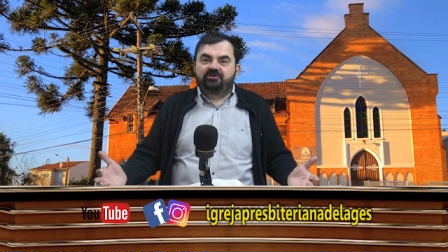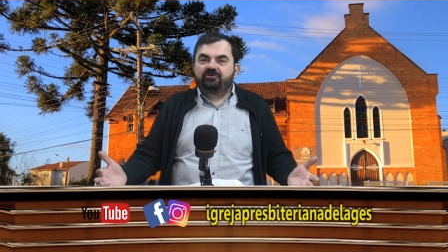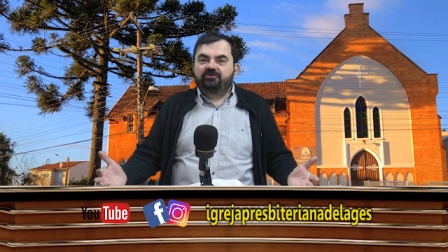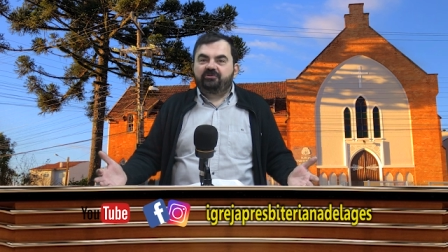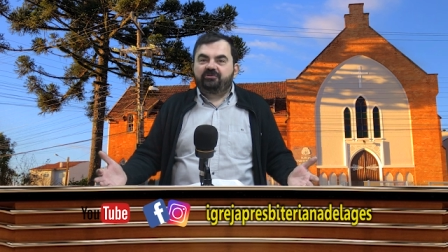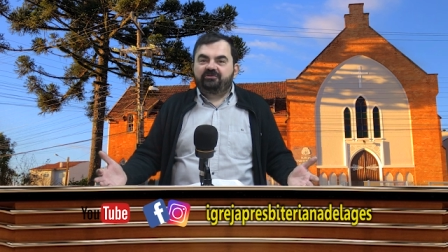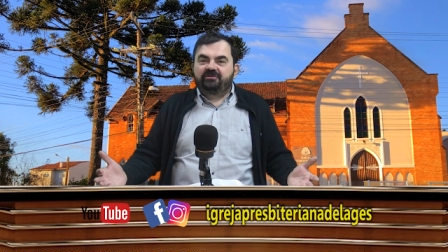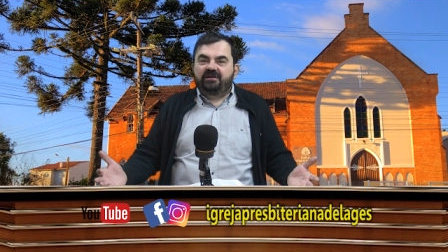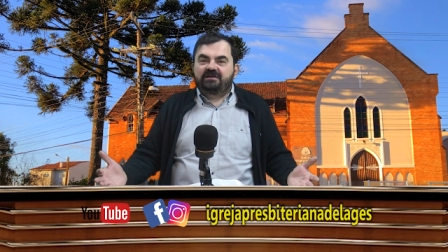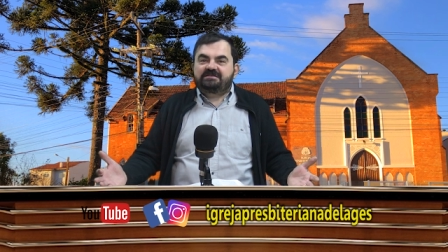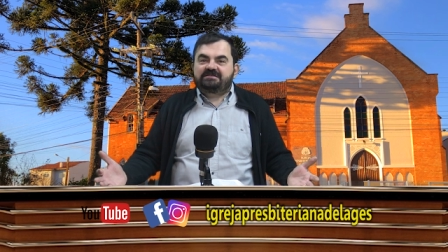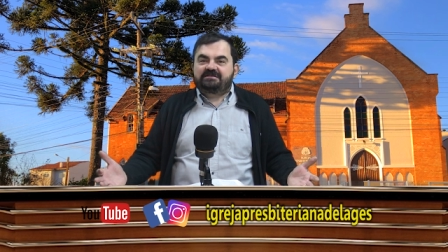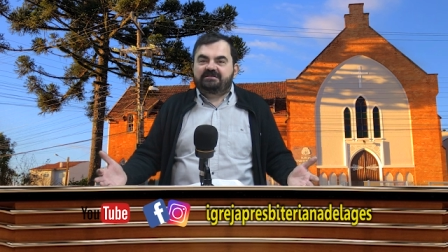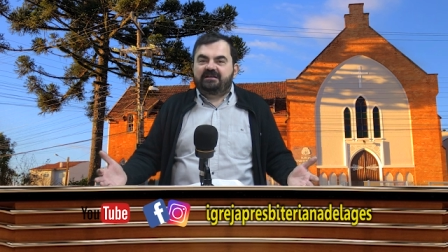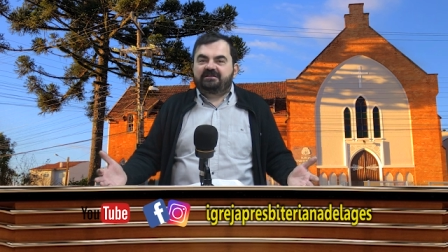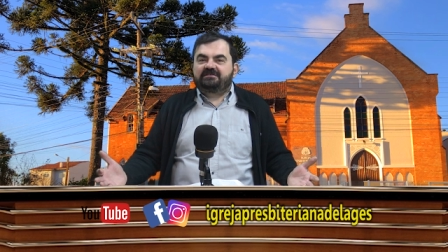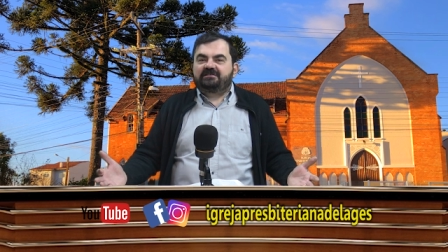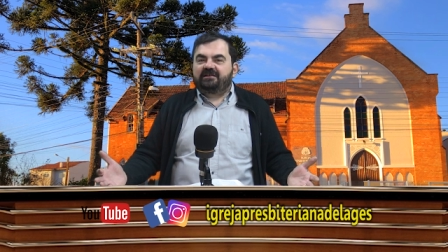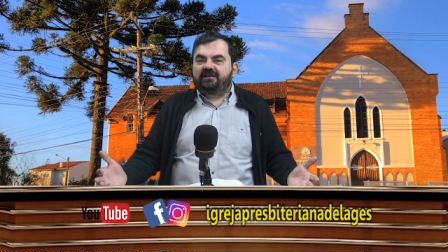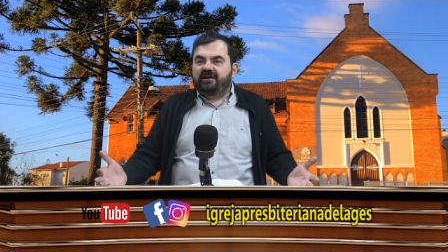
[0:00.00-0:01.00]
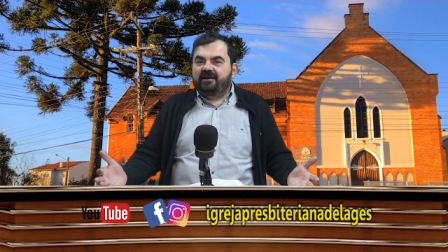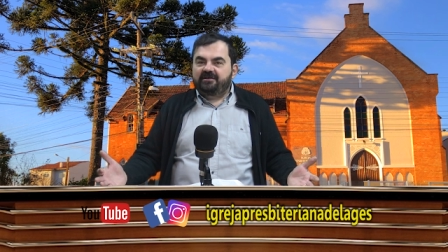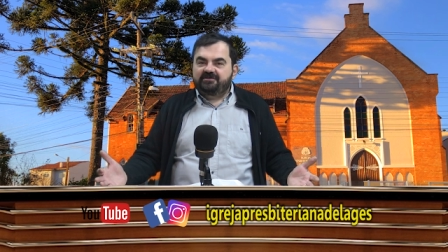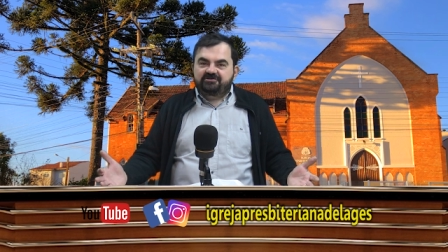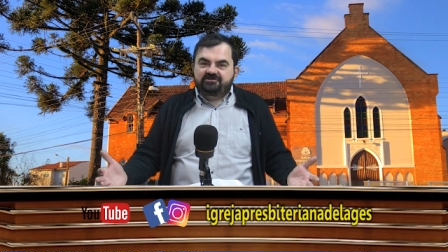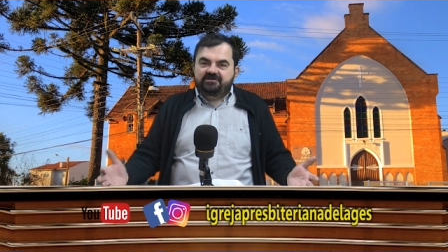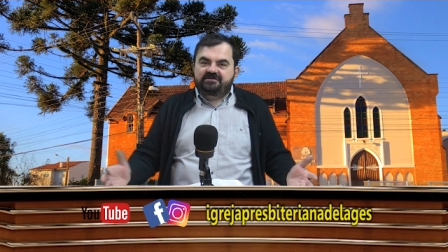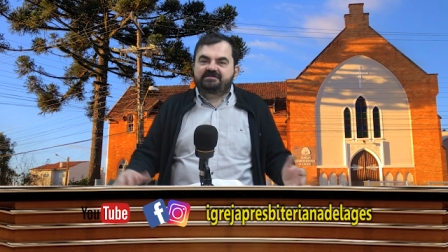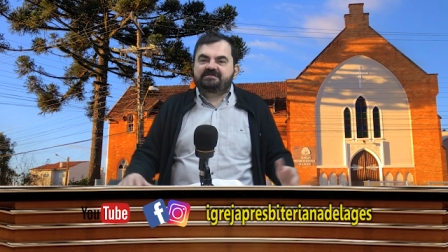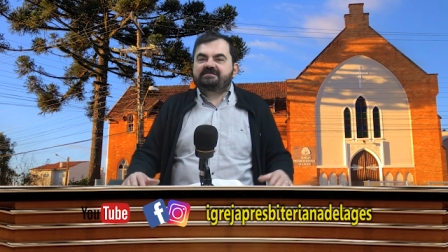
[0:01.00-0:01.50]
do, da cidade de
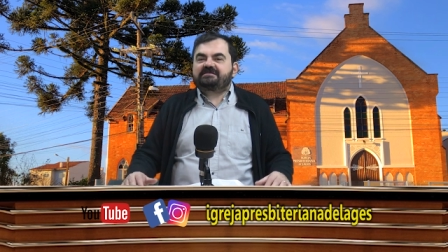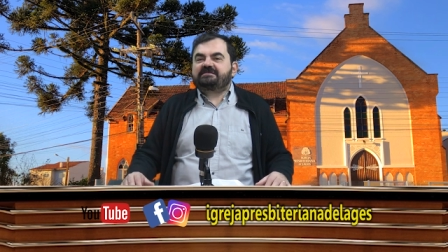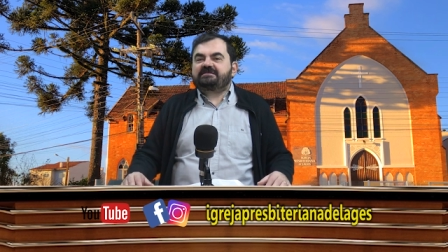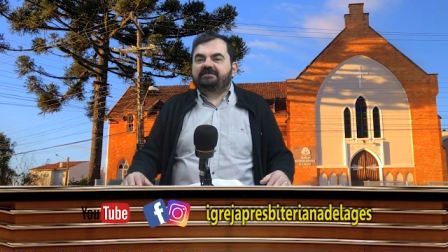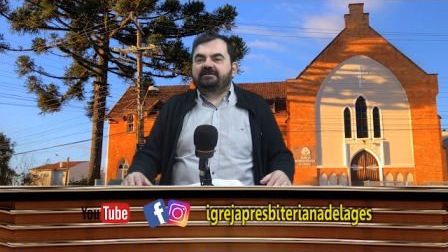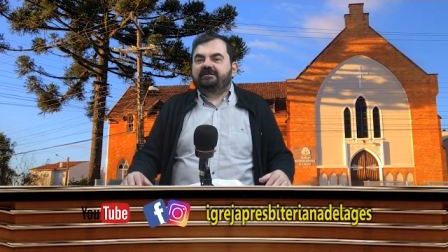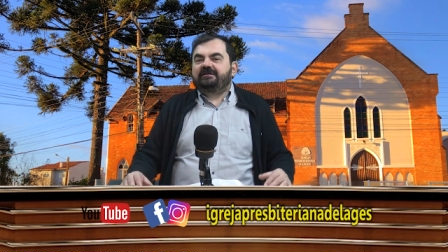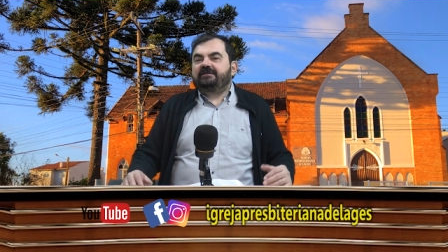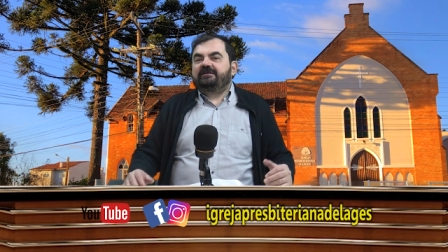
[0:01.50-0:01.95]
Lages.